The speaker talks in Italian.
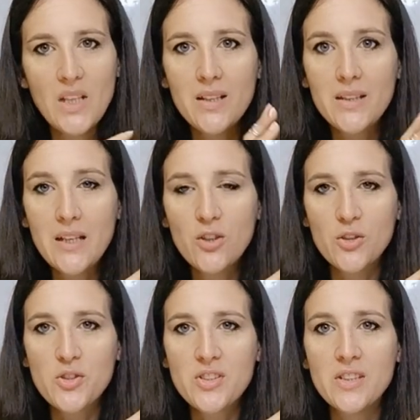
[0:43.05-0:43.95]
dal
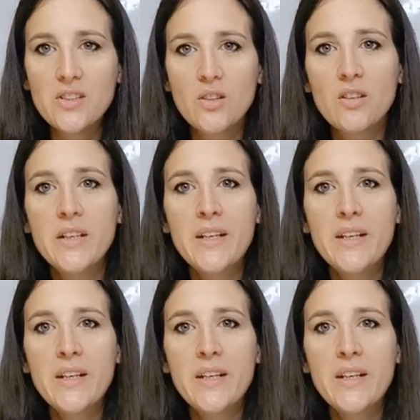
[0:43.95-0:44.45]
loro sito.